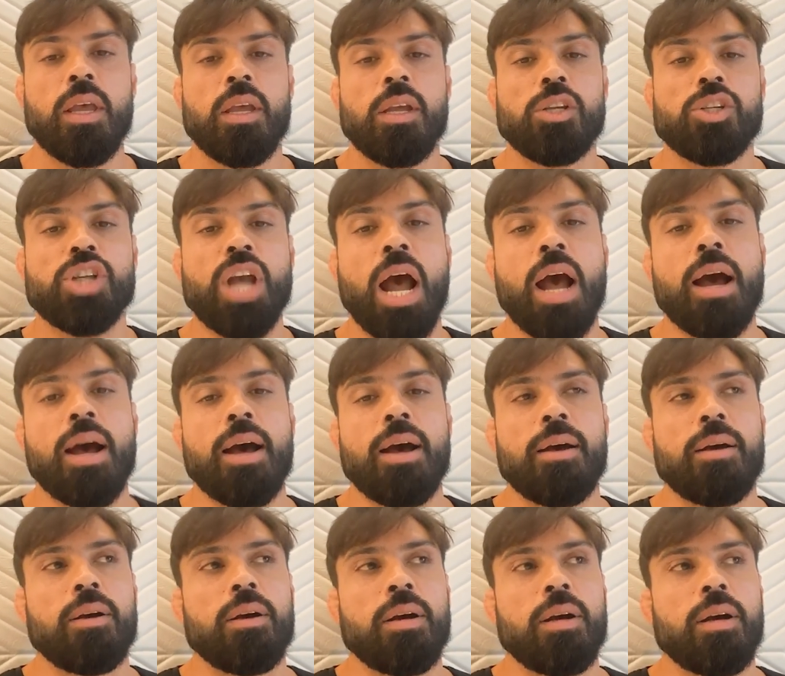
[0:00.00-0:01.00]

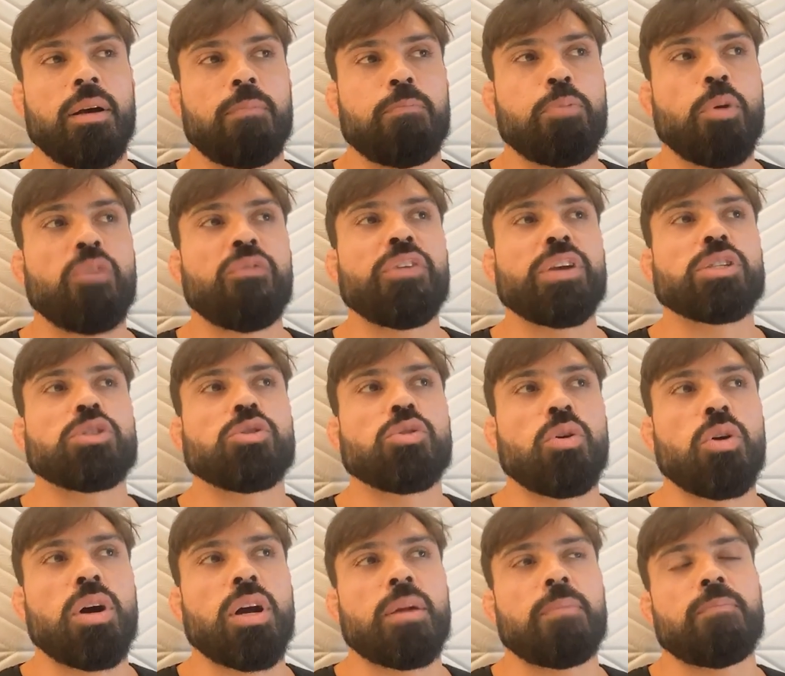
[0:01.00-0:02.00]
Já uh,
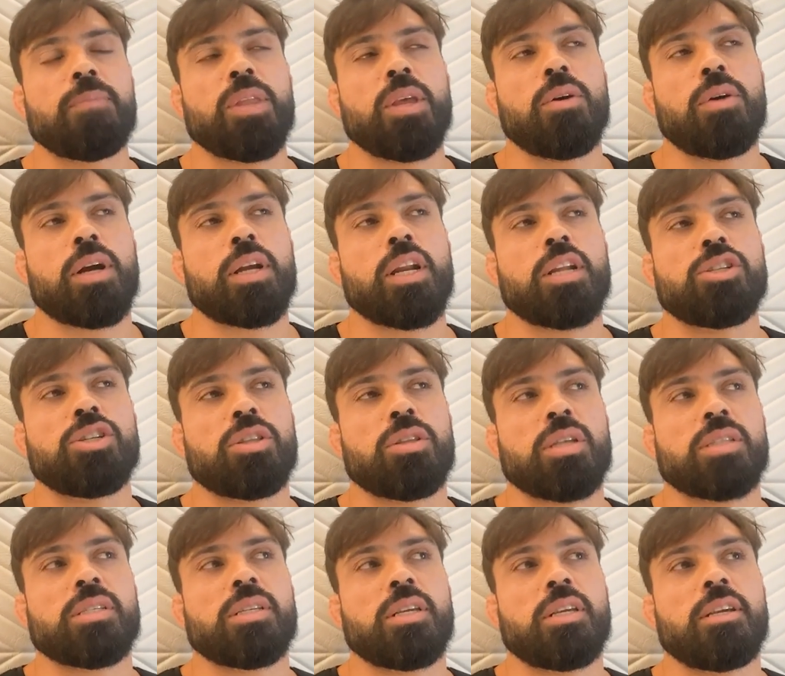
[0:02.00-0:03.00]
professor, eu acredito
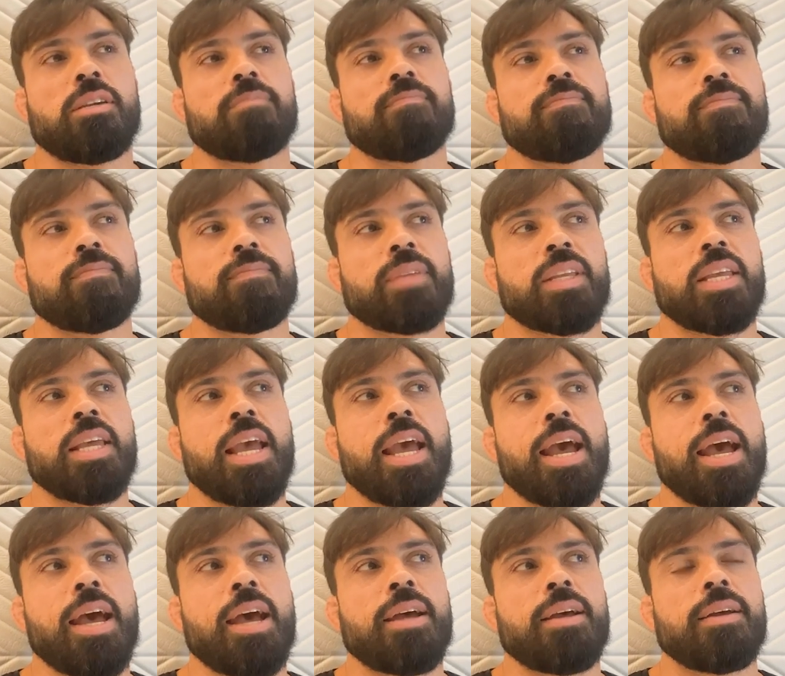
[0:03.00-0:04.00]
assim que
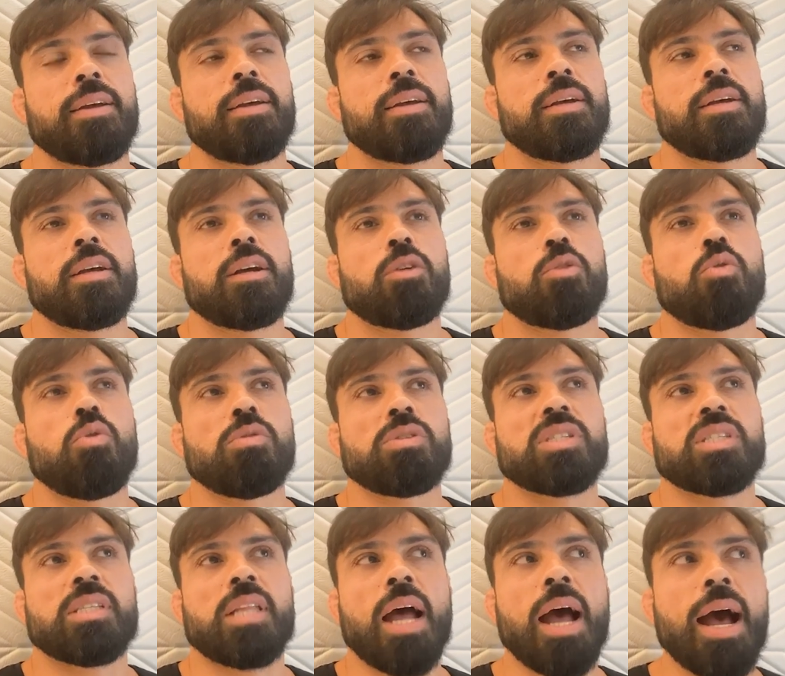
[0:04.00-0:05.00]
é
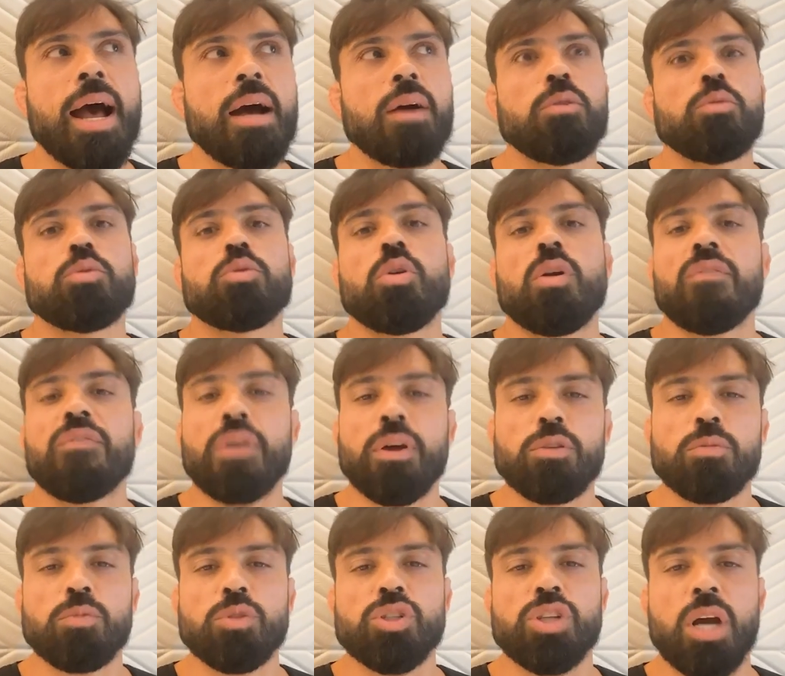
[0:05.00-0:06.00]
conquistar o troféu
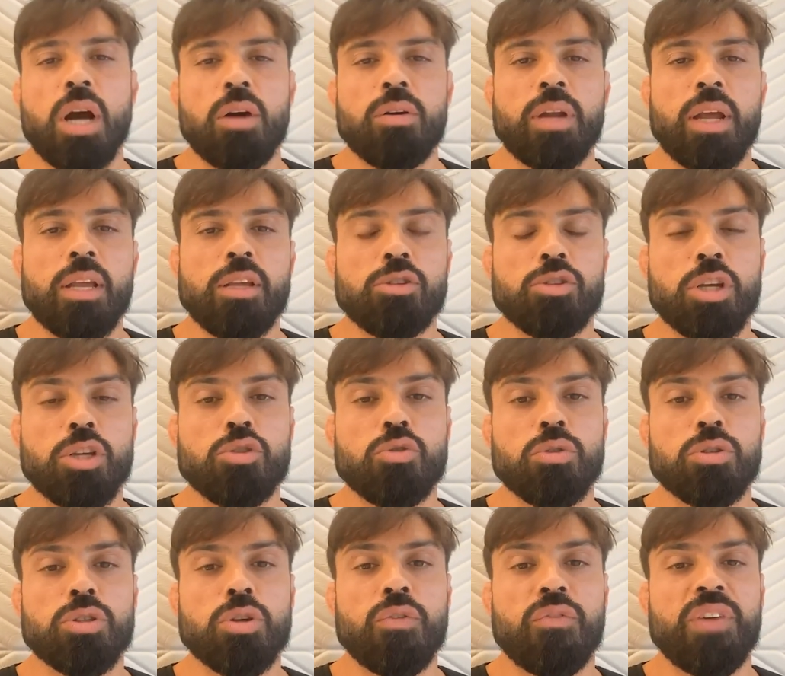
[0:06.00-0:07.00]
do mundial, né? Isso a gente
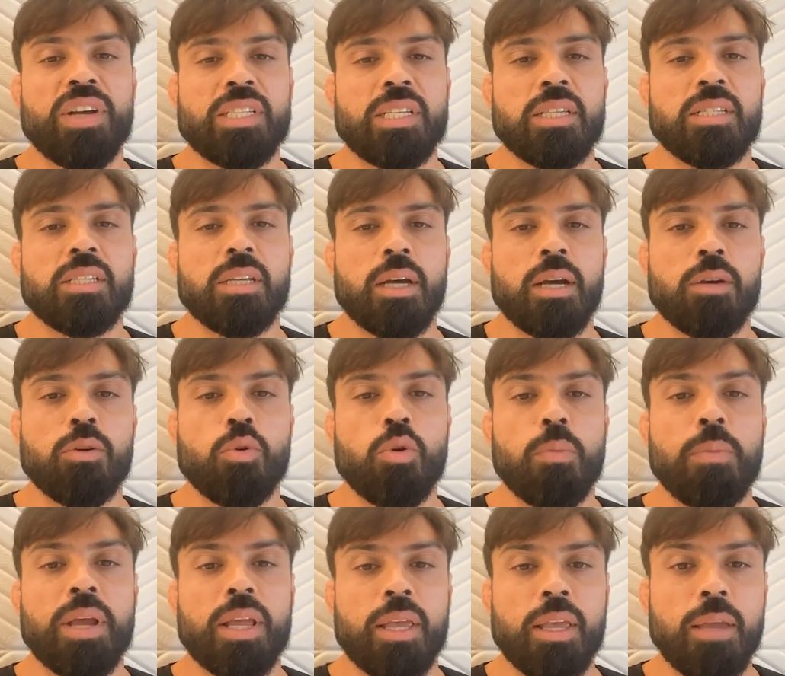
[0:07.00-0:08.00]
conseguiu fazer esse ano
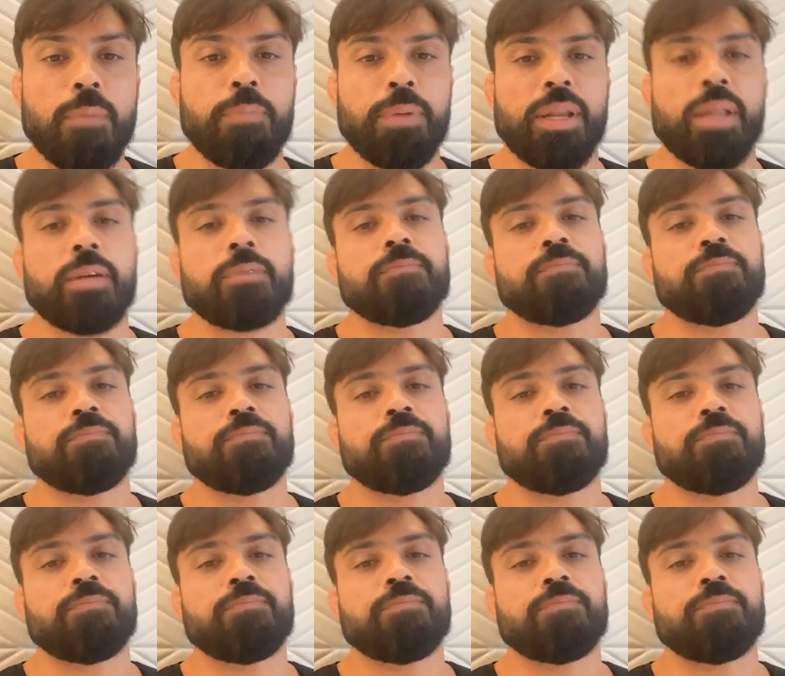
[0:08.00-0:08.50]
como equipe, né?